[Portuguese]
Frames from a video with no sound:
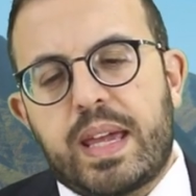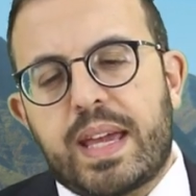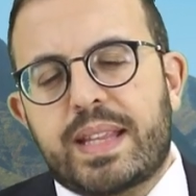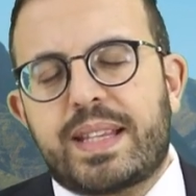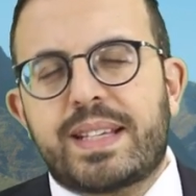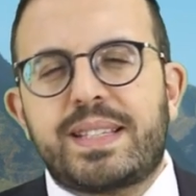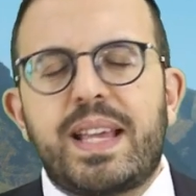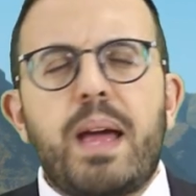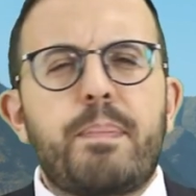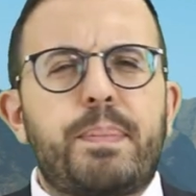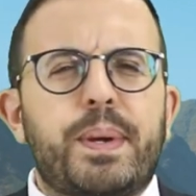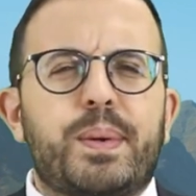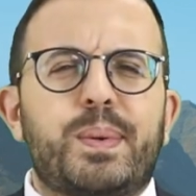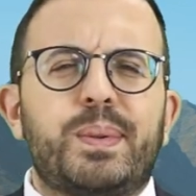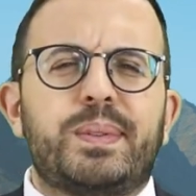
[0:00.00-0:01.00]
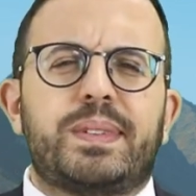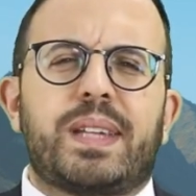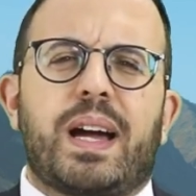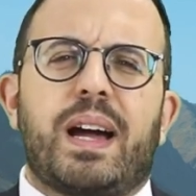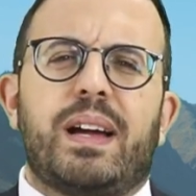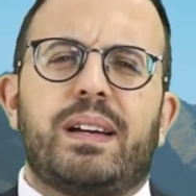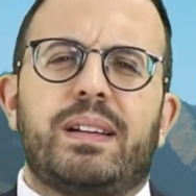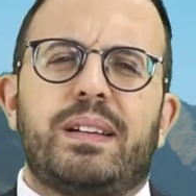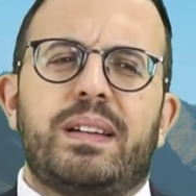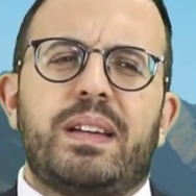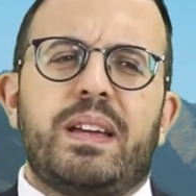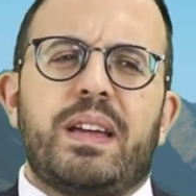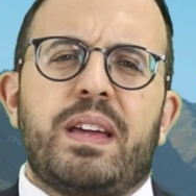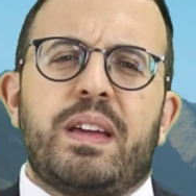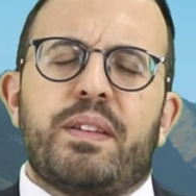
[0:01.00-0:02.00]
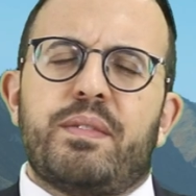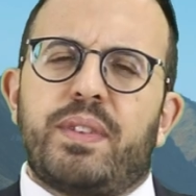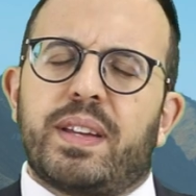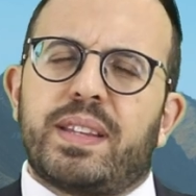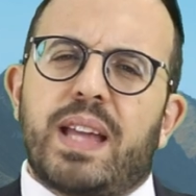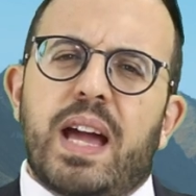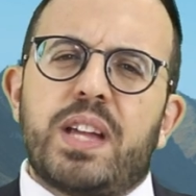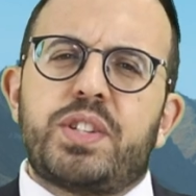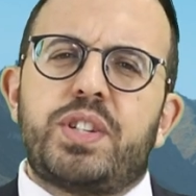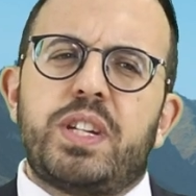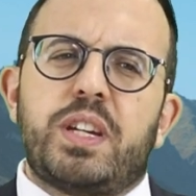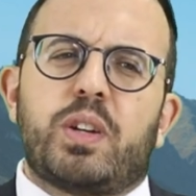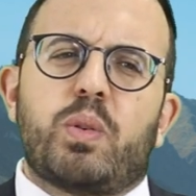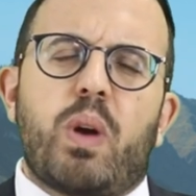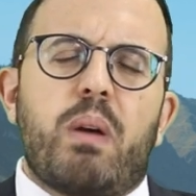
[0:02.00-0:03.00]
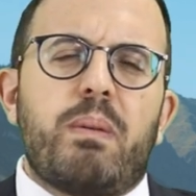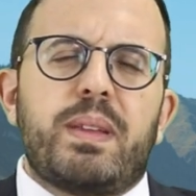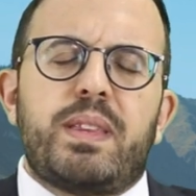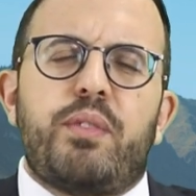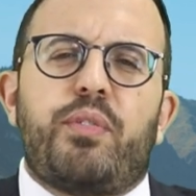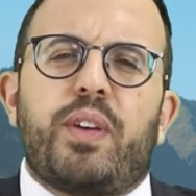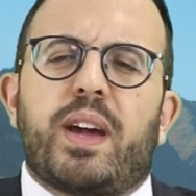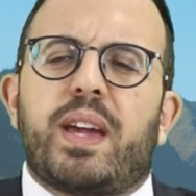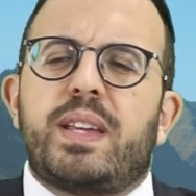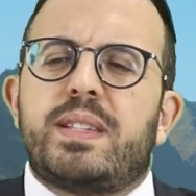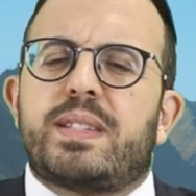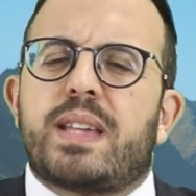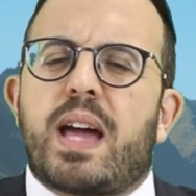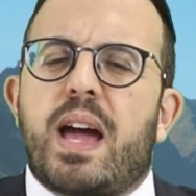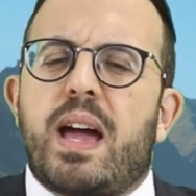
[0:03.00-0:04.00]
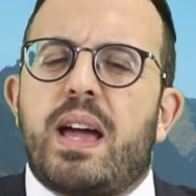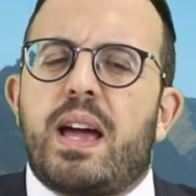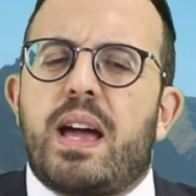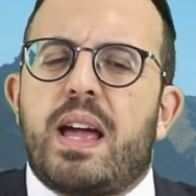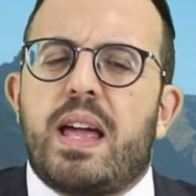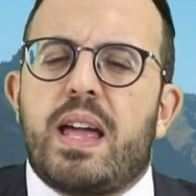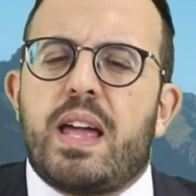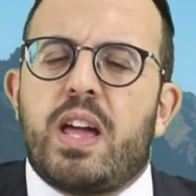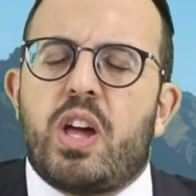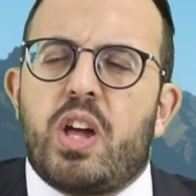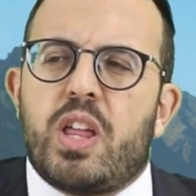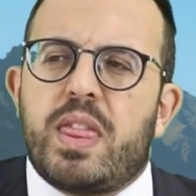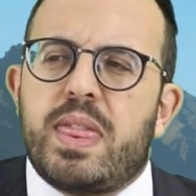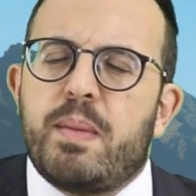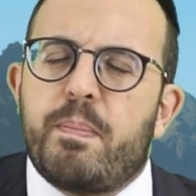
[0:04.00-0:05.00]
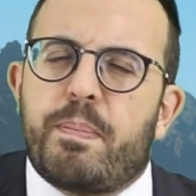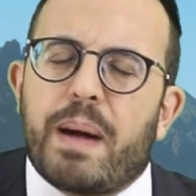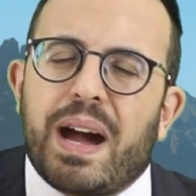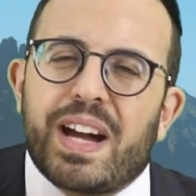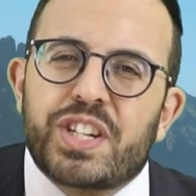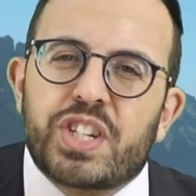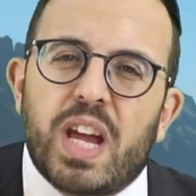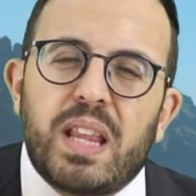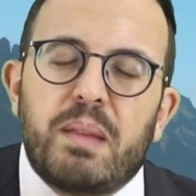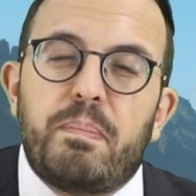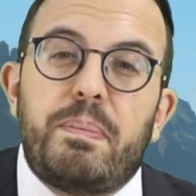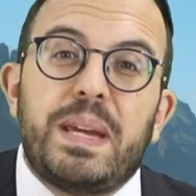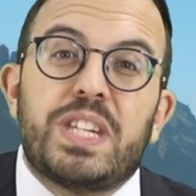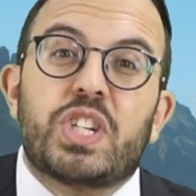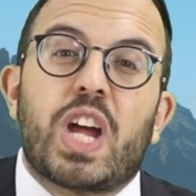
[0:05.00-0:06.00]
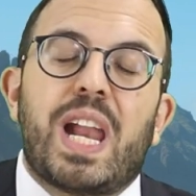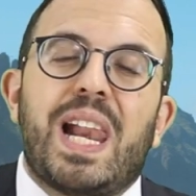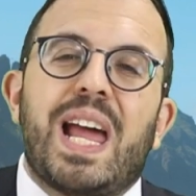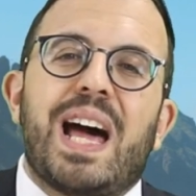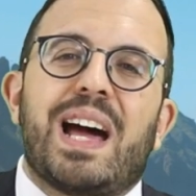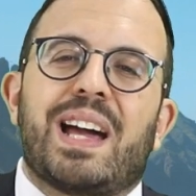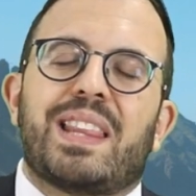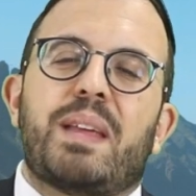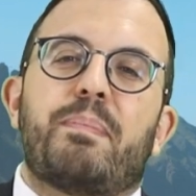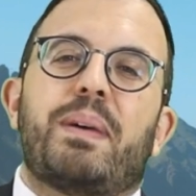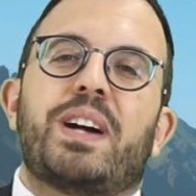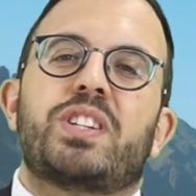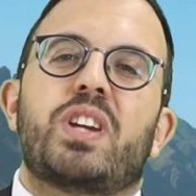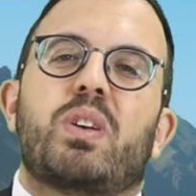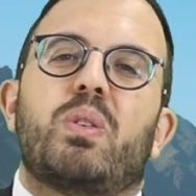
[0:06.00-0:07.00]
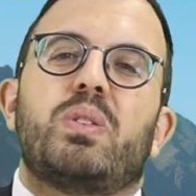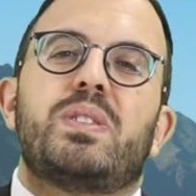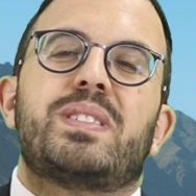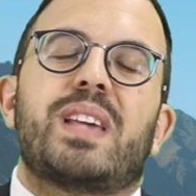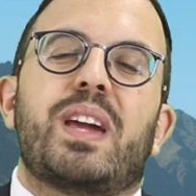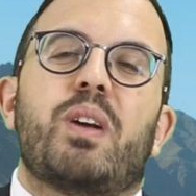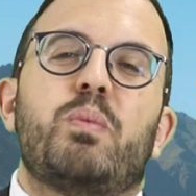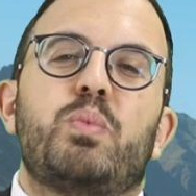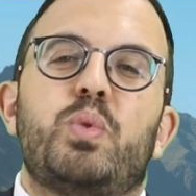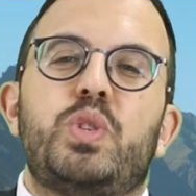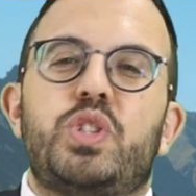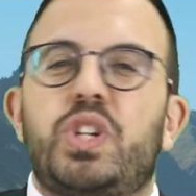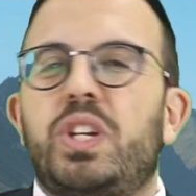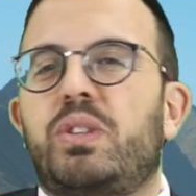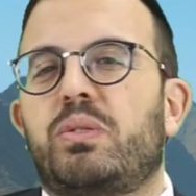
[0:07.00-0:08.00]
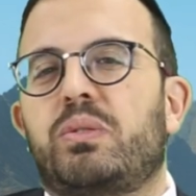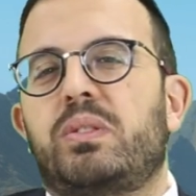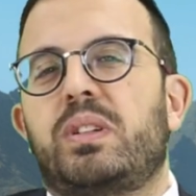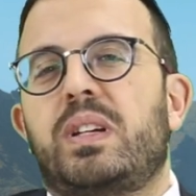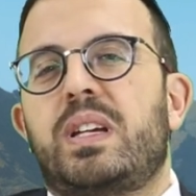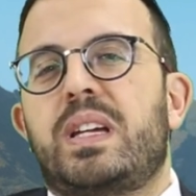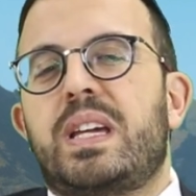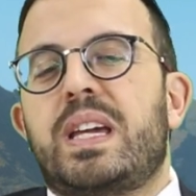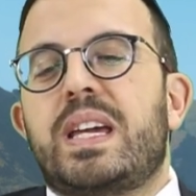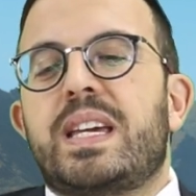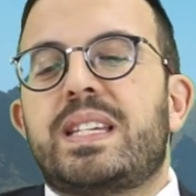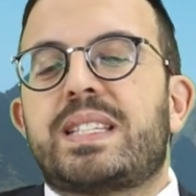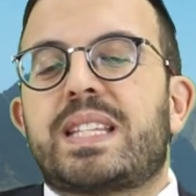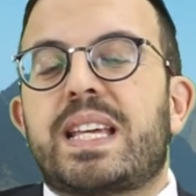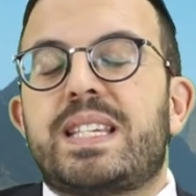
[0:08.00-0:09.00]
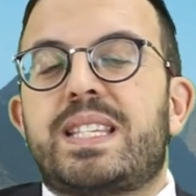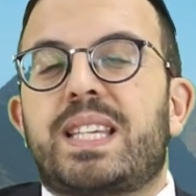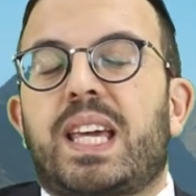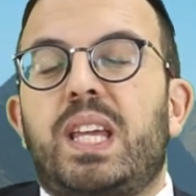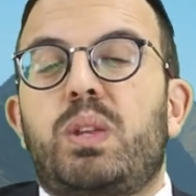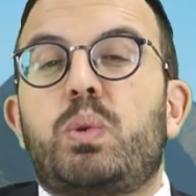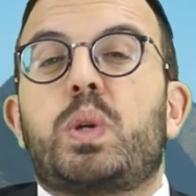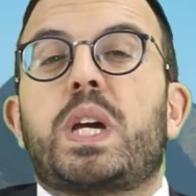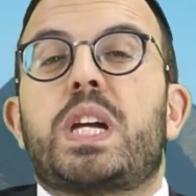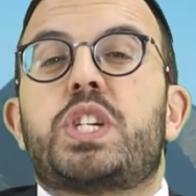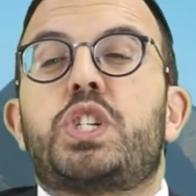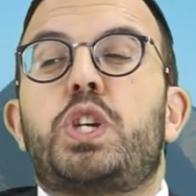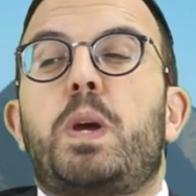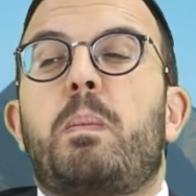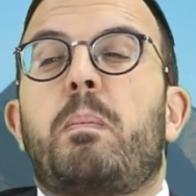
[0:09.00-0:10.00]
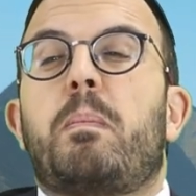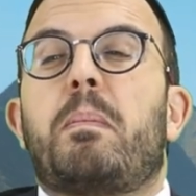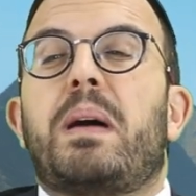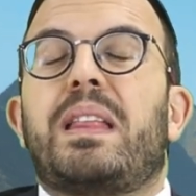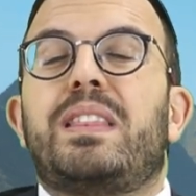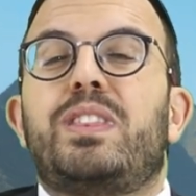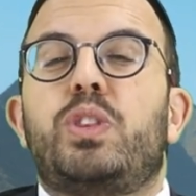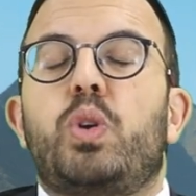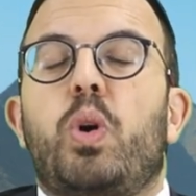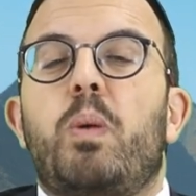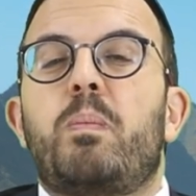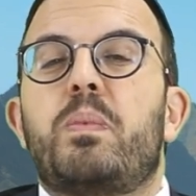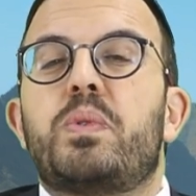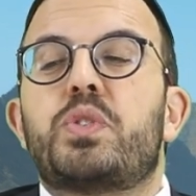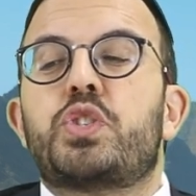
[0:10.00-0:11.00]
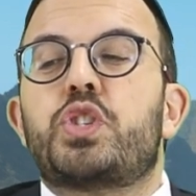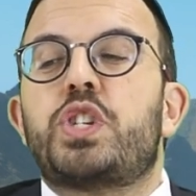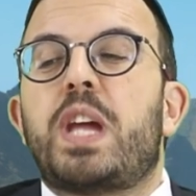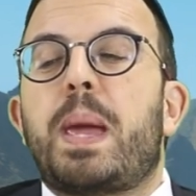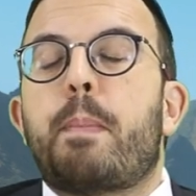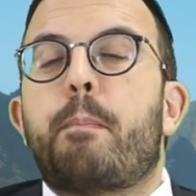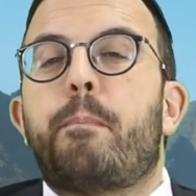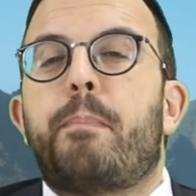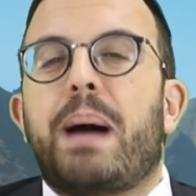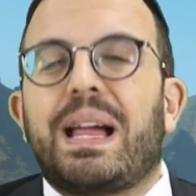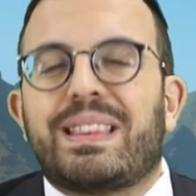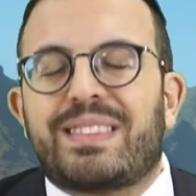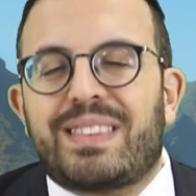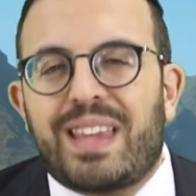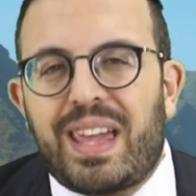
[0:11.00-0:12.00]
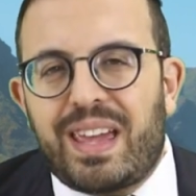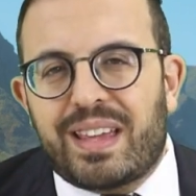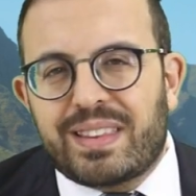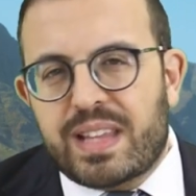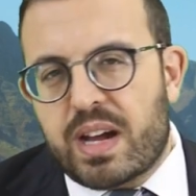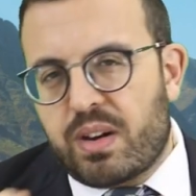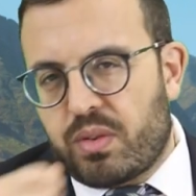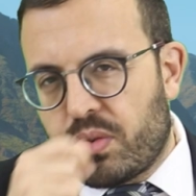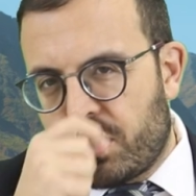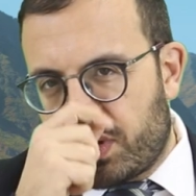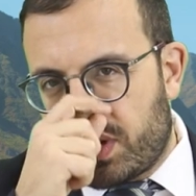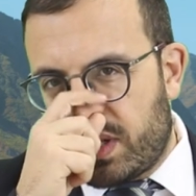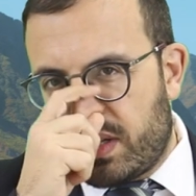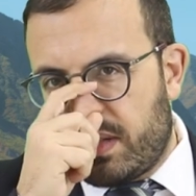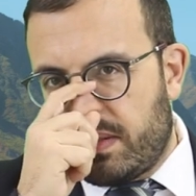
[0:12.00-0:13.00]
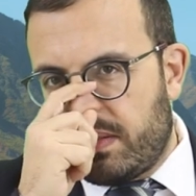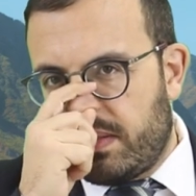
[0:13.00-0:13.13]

E a terceira pergunta, verdade, qual a diferença no Parashat Beshalach, na Parashat quando saíram do Egito, está escrito que Hashem mandou Moshe bater na rocha.